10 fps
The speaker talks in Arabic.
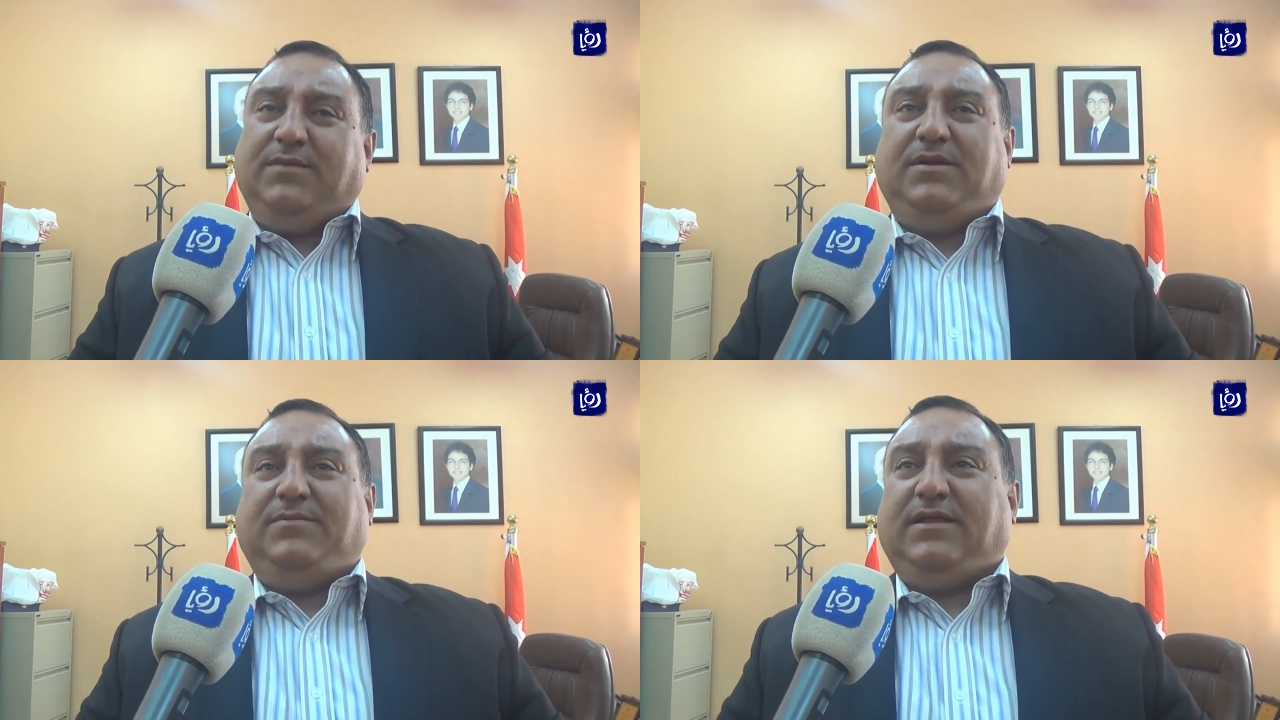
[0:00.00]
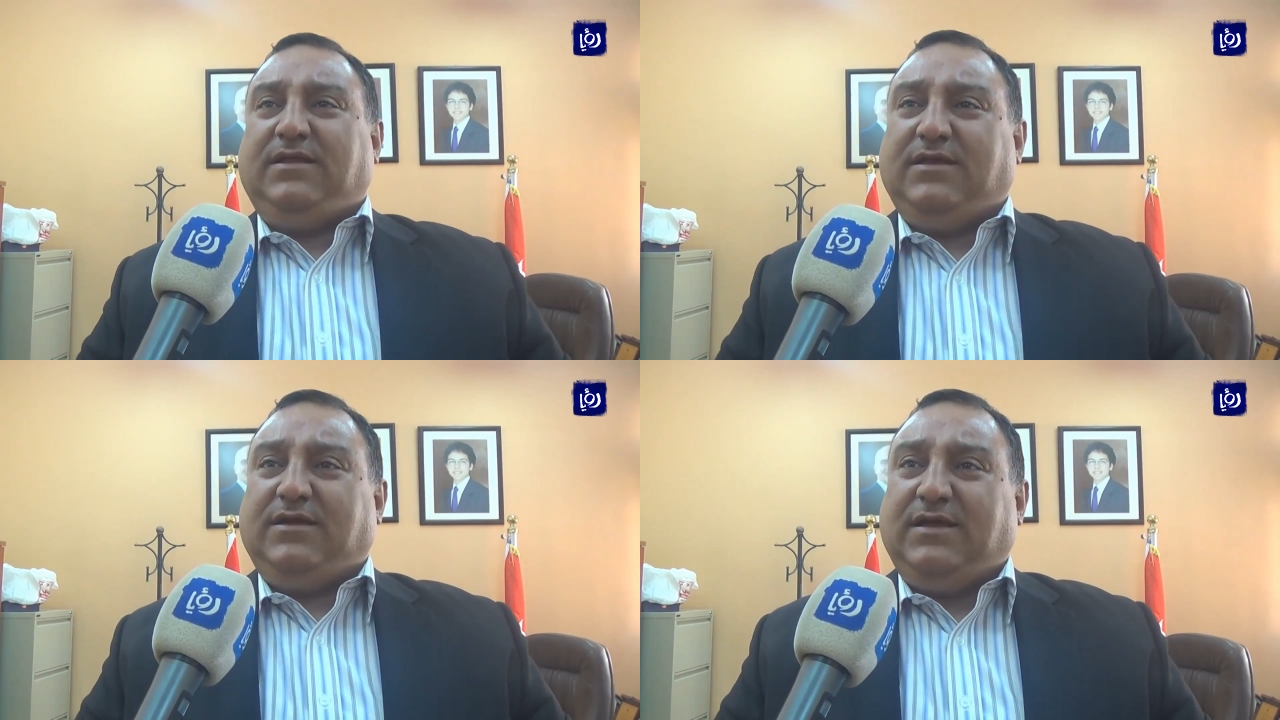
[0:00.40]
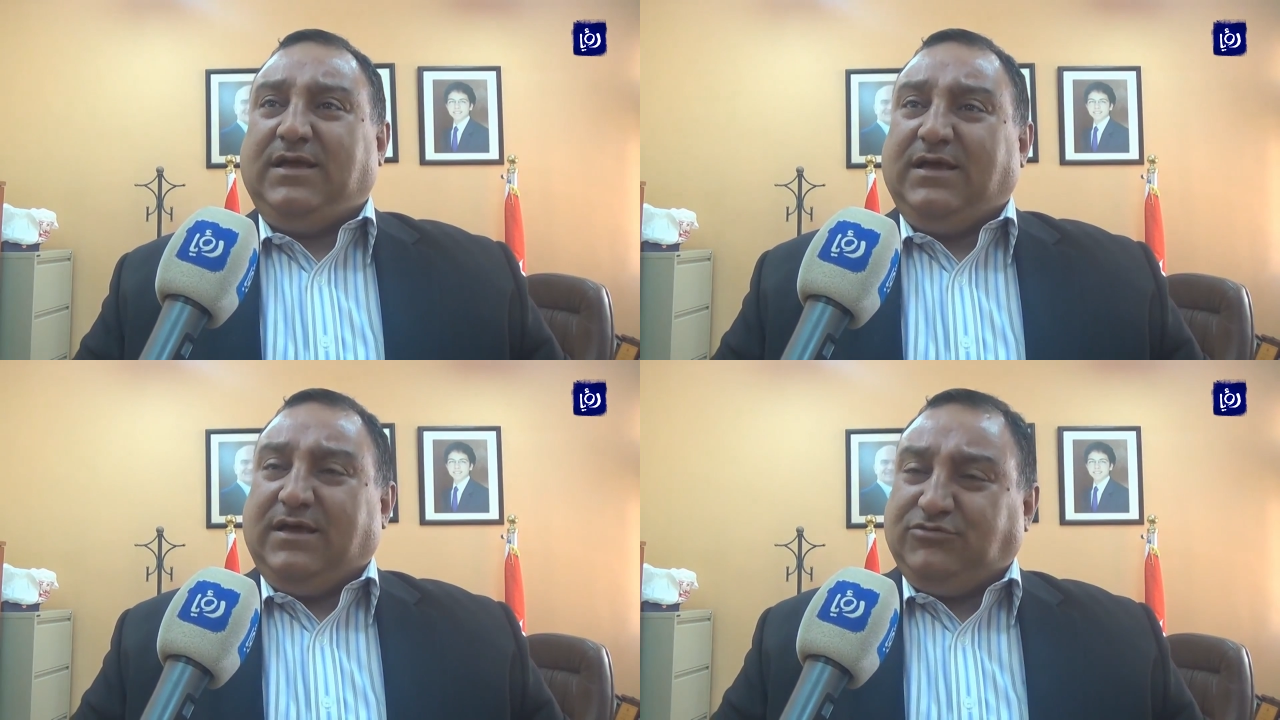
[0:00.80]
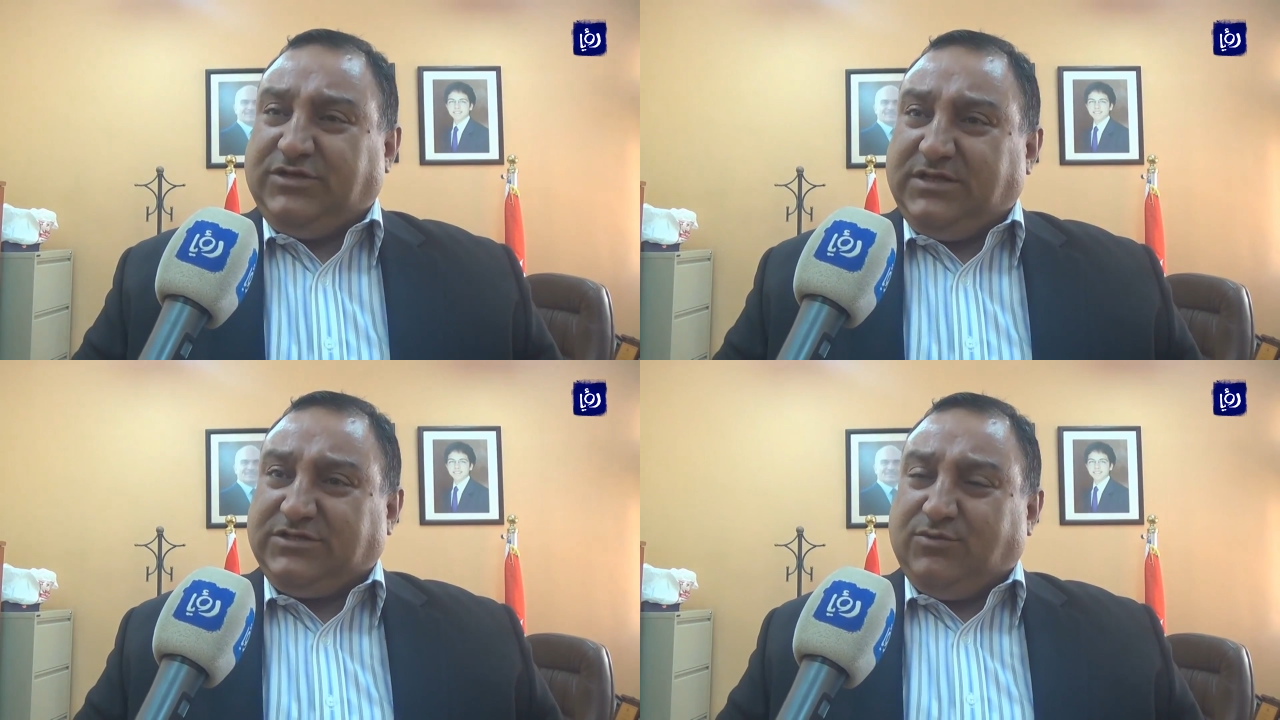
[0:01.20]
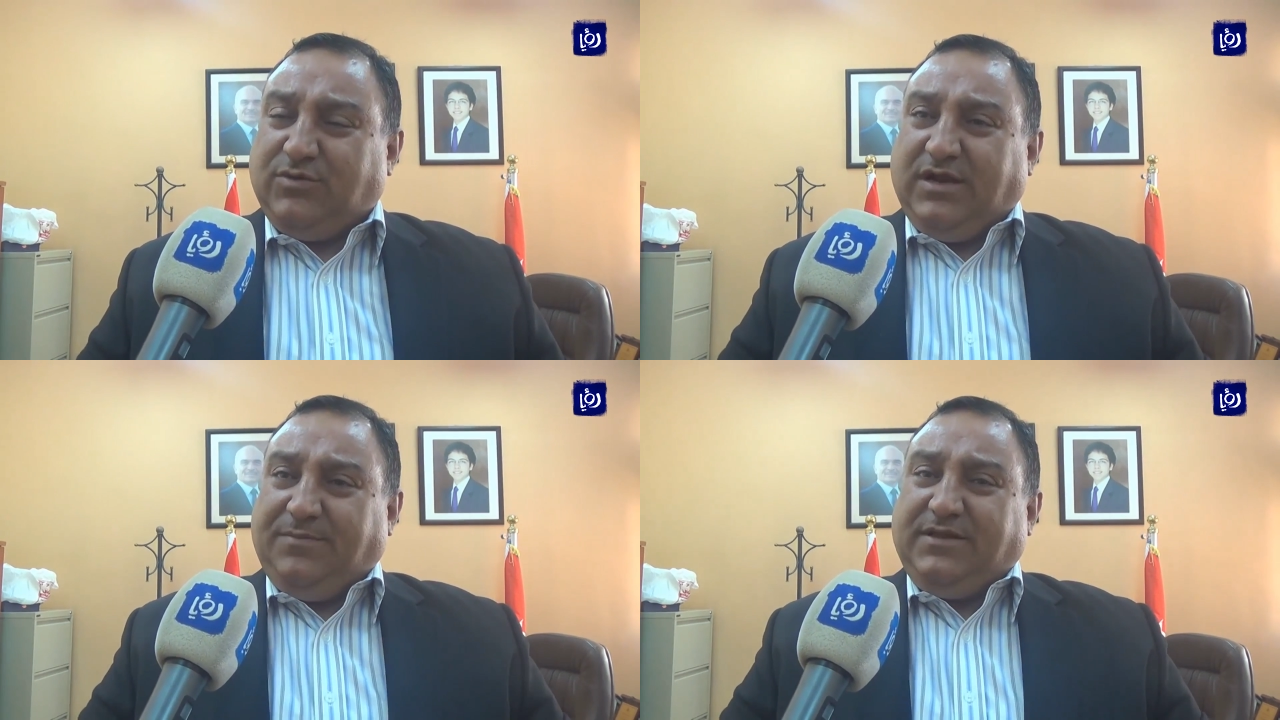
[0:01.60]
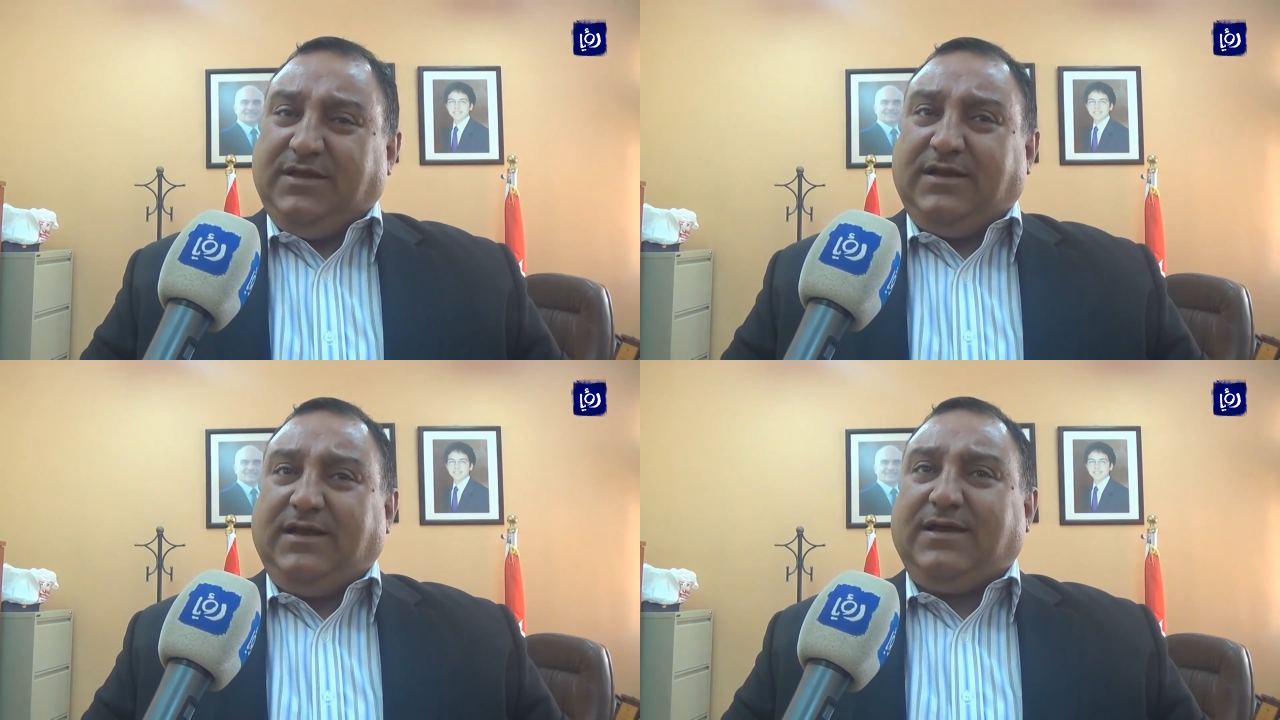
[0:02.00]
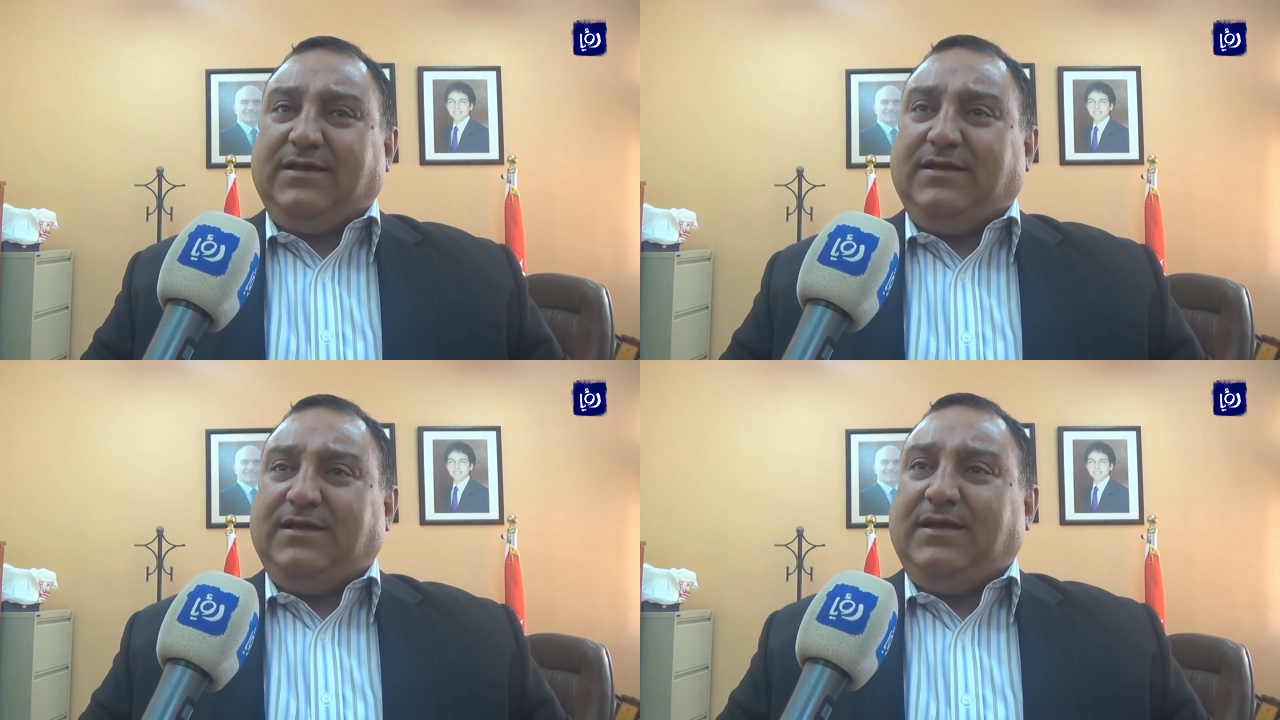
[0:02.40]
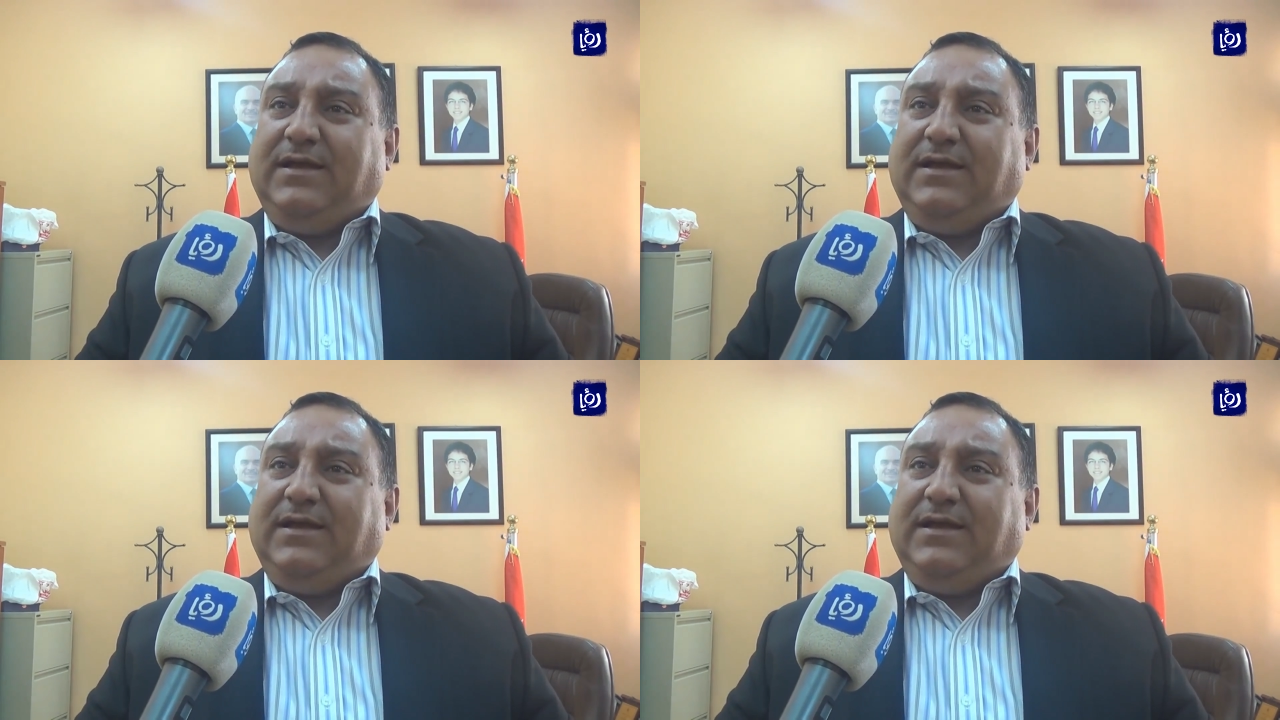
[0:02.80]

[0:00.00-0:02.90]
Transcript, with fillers: بالبلديه اوجدنا شوارع بديله، لكن